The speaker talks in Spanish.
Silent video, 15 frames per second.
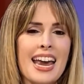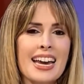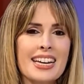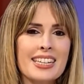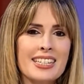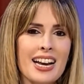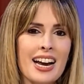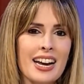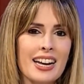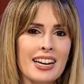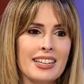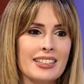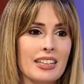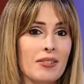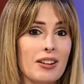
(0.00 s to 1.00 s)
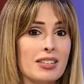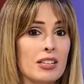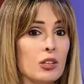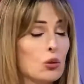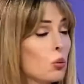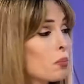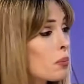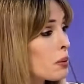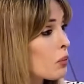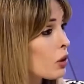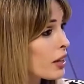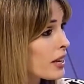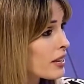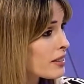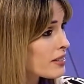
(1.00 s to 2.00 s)
Ella estaba haciendo un vivo
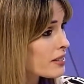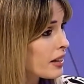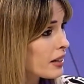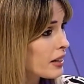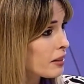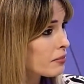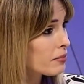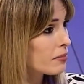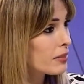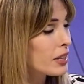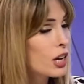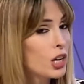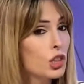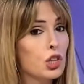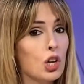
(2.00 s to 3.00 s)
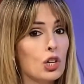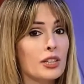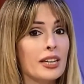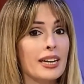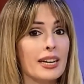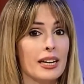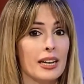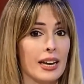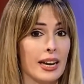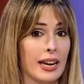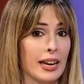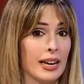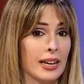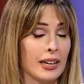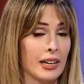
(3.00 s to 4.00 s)
de Instagram mm. donde
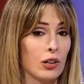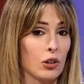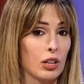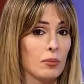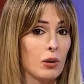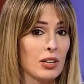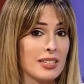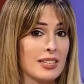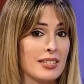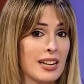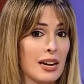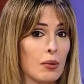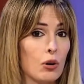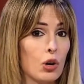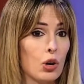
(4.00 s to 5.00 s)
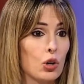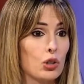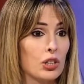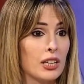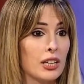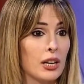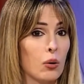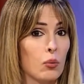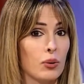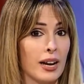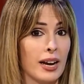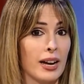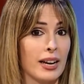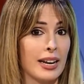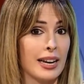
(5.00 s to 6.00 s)
eh, recordemos que Cecilia Boloco tiene
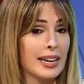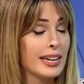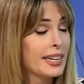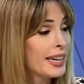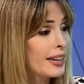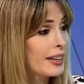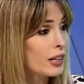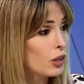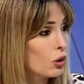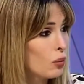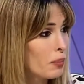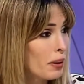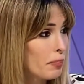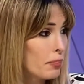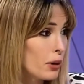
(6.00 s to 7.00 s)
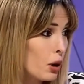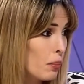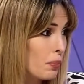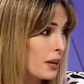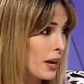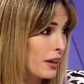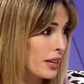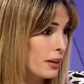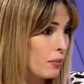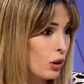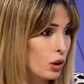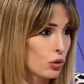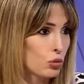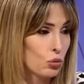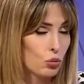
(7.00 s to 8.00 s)
una eh, línea de ropa propia, ah,
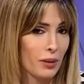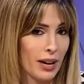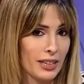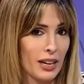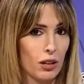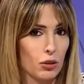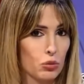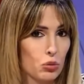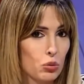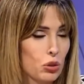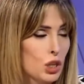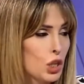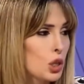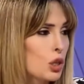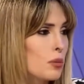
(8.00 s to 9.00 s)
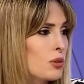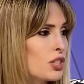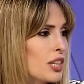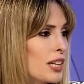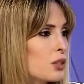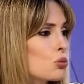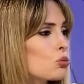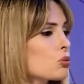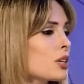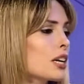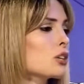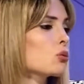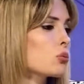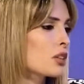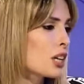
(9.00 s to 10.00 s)
digamos, con su marca, con su mm. sello, como si acá
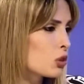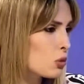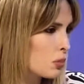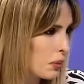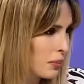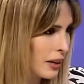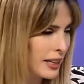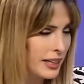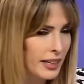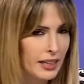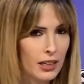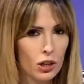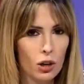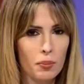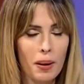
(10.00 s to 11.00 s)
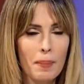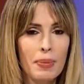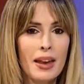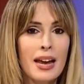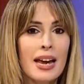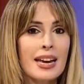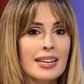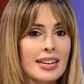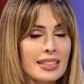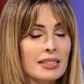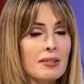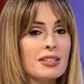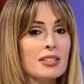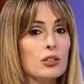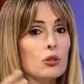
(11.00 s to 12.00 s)
Susana tuviera su propia línea de ropa. Y
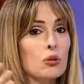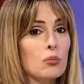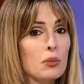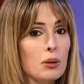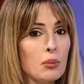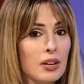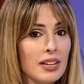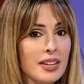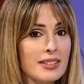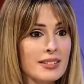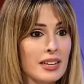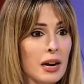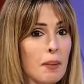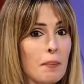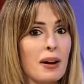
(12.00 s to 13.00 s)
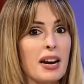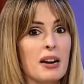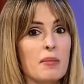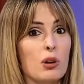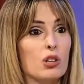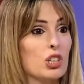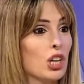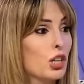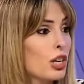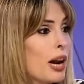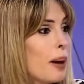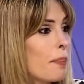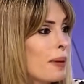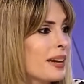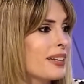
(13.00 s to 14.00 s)
estaba haciendo un vivo en Instagram para ir mostrando
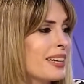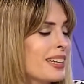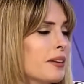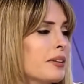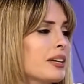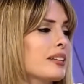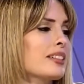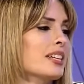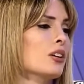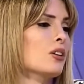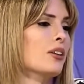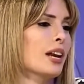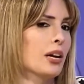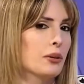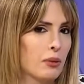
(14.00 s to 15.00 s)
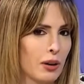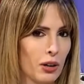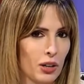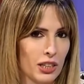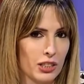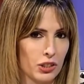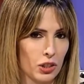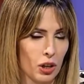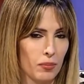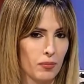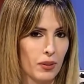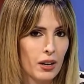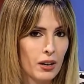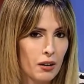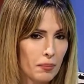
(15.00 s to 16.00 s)
las prendas que habían entrado de la nueva
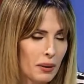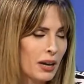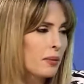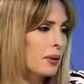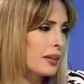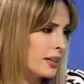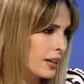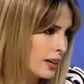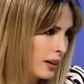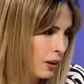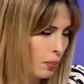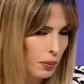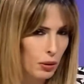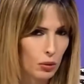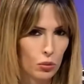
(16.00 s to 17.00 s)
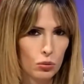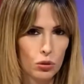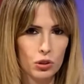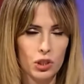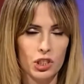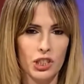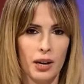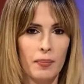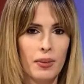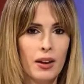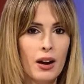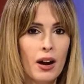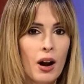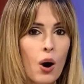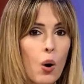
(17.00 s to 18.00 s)
colección, mm. para vender los productos y ya.
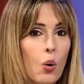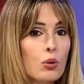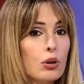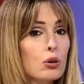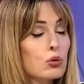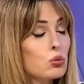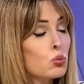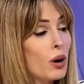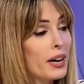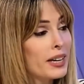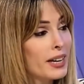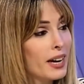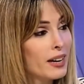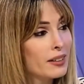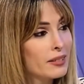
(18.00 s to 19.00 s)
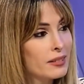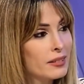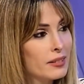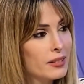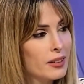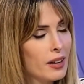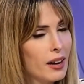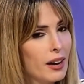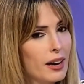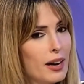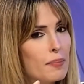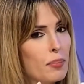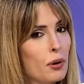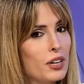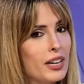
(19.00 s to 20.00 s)
Una usuaria
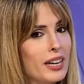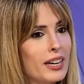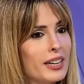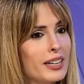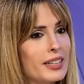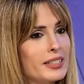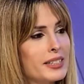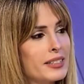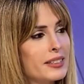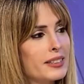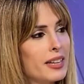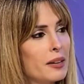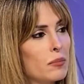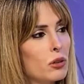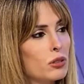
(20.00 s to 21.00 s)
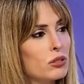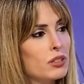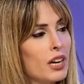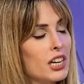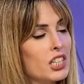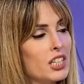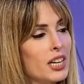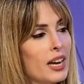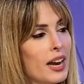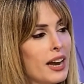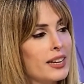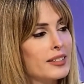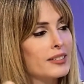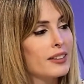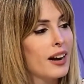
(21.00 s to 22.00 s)
le pone necesitamos talle
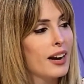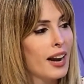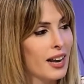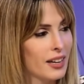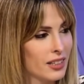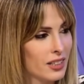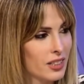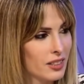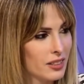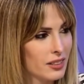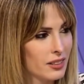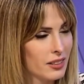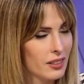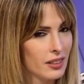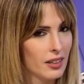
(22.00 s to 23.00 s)
extra large.